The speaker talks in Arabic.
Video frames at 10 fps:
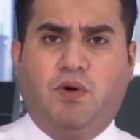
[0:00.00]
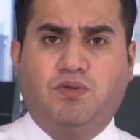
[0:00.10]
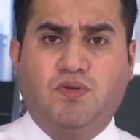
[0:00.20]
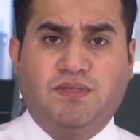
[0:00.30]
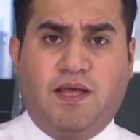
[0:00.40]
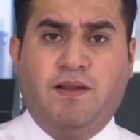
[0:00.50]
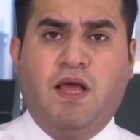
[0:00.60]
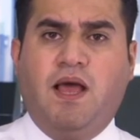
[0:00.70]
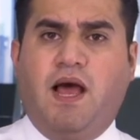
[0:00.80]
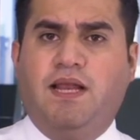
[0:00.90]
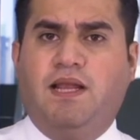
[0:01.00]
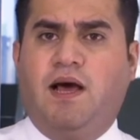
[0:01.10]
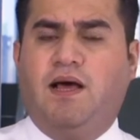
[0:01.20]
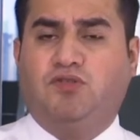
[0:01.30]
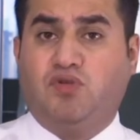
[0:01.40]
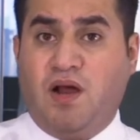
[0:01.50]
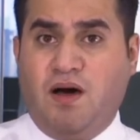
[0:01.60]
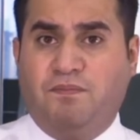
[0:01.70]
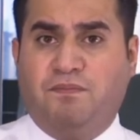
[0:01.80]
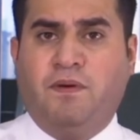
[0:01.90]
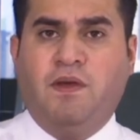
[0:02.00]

خصوصا أن ترامب